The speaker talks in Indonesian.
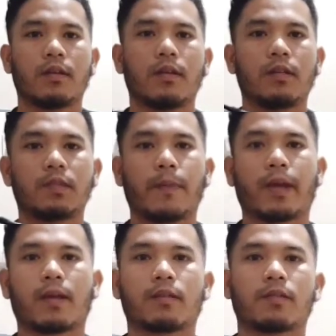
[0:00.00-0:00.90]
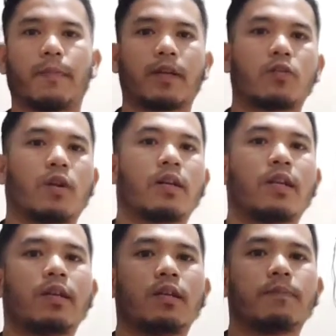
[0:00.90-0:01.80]
Ini spek spek jornya
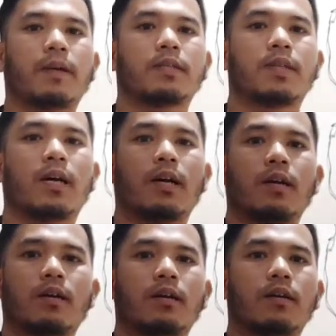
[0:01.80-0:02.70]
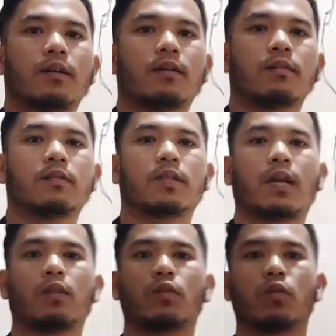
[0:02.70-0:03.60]
ini panjang
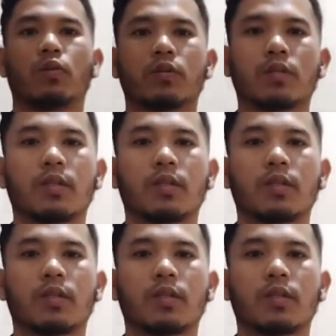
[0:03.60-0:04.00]
160